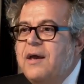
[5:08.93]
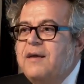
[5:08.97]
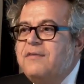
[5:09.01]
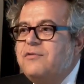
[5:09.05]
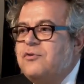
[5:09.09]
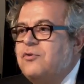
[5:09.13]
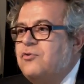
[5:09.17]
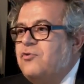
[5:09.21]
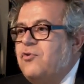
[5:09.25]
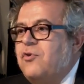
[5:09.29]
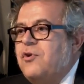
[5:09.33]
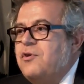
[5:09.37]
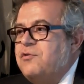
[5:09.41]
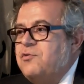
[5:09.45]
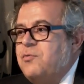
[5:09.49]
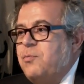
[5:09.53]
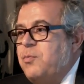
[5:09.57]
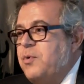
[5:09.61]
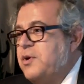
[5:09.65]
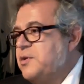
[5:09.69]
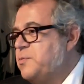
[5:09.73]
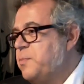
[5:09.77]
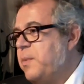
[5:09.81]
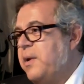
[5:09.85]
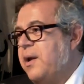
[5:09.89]
Esto solo
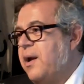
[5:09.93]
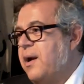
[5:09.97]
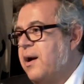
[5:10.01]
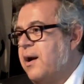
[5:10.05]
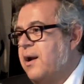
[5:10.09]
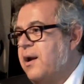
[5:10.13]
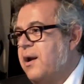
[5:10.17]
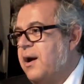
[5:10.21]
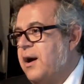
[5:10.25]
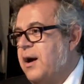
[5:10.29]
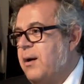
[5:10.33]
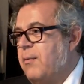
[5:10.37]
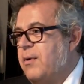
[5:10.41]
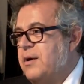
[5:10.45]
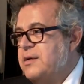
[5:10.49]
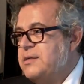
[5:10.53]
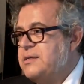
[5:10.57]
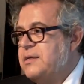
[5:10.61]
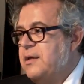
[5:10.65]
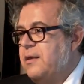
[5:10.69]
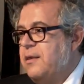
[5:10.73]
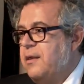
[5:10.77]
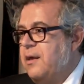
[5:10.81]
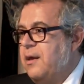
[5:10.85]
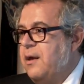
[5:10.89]
se puede explicar a
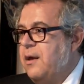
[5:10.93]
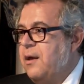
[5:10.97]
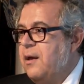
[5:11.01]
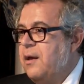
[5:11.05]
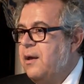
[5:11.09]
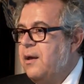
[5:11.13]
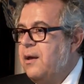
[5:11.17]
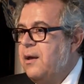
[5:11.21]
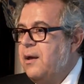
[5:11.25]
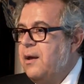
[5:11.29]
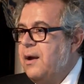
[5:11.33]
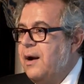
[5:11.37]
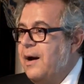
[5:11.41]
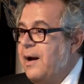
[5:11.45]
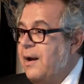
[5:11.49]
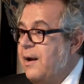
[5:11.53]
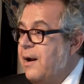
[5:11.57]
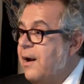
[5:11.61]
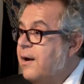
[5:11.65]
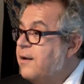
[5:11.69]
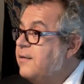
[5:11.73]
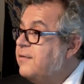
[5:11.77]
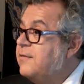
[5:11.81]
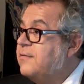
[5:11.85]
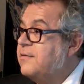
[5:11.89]
base de
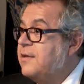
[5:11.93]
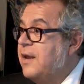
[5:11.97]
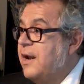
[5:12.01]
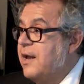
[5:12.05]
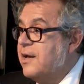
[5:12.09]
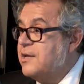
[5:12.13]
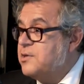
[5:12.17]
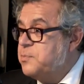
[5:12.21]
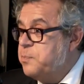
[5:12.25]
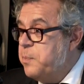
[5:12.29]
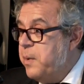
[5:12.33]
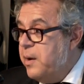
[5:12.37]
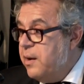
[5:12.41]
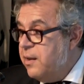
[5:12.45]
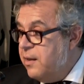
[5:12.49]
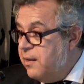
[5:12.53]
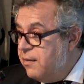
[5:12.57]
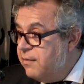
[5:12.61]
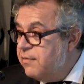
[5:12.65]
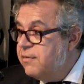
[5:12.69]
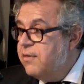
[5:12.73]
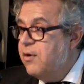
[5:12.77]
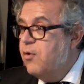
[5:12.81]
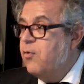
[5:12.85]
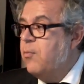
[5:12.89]
análisis de la
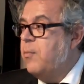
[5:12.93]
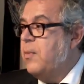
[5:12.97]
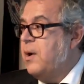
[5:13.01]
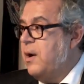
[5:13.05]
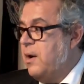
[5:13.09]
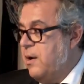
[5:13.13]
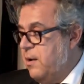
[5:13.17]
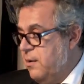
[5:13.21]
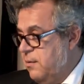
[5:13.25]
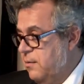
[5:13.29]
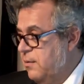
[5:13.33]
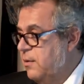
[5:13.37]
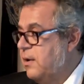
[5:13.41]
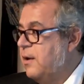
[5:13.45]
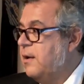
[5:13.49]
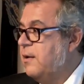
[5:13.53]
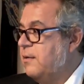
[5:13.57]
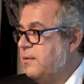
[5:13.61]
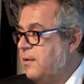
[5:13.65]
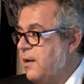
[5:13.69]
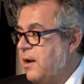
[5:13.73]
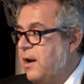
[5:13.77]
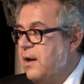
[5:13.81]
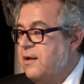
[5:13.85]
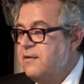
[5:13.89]
experiencia humana,
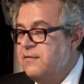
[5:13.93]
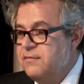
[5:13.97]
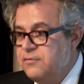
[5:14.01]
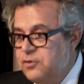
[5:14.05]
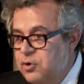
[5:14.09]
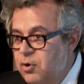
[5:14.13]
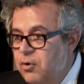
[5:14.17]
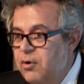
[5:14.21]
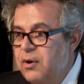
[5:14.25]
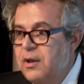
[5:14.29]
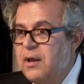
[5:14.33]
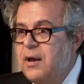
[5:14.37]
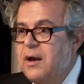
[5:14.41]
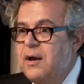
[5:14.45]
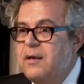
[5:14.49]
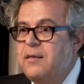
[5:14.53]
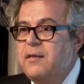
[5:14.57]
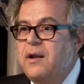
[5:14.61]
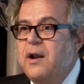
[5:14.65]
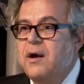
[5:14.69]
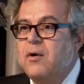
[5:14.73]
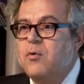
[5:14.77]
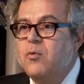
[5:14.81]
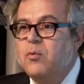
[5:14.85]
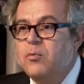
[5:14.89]
eh, de la
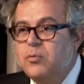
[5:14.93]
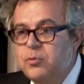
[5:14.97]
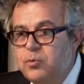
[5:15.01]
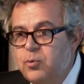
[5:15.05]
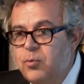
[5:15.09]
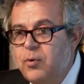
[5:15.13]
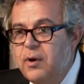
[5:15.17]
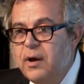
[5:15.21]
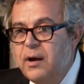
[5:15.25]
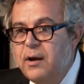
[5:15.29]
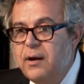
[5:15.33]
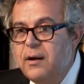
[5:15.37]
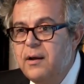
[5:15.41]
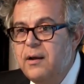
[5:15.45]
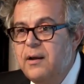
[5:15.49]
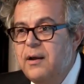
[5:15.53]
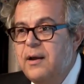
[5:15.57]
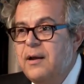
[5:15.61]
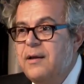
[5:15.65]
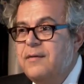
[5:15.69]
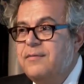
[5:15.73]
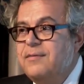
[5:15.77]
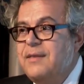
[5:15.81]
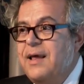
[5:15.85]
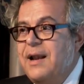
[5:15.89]
historia, de la
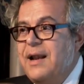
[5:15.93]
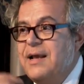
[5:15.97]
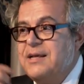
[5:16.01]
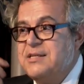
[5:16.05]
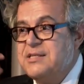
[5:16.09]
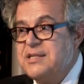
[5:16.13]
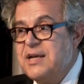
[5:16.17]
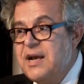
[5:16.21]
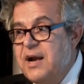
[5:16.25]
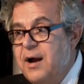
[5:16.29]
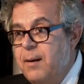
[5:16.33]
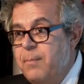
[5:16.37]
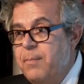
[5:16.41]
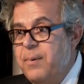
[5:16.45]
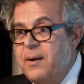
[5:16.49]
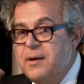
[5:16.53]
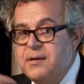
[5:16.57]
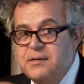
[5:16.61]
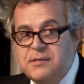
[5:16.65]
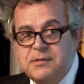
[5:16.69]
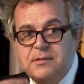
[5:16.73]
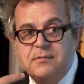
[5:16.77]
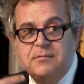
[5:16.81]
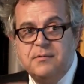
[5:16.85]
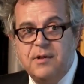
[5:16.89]
cultura, de las
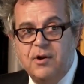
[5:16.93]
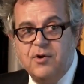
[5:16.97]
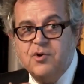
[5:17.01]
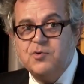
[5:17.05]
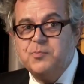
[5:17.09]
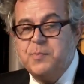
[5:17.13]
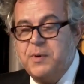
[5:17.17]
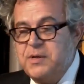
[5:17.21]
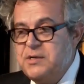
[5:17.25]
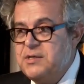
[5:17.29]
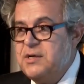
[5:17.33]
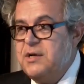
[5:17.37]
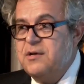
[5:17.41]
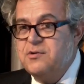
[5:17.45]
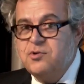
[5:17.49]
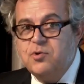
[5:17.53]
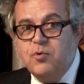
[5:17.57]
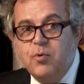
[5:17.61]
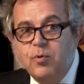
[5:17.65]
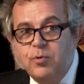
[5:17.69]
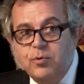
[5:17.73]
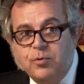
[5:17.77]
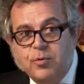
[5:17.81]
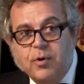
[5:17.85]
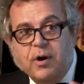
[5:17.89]
capas, de los
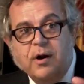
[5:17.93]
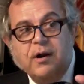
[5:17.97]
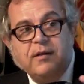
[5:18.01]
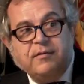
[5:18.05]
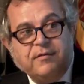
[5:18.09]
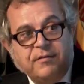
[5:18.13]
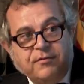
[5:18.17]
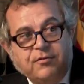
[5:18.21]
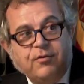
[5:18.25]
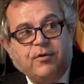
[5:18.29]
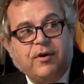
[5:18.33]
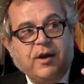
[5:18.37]
paisajes culturales.